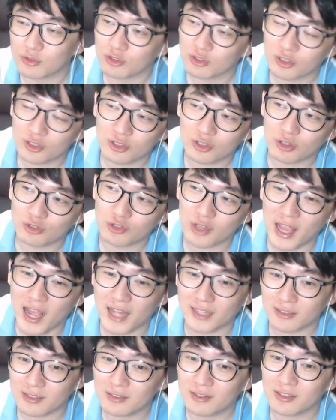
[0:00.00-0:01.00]
추신수 선수의
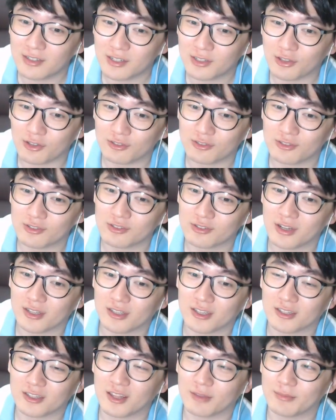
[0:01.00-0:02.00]
아들들이 결정을
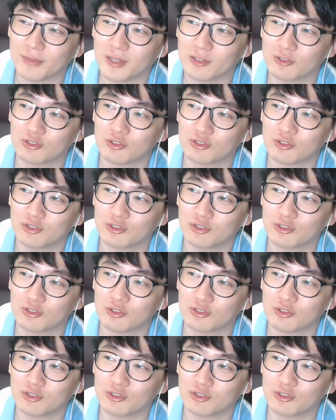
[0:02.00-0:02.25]
했기 때문에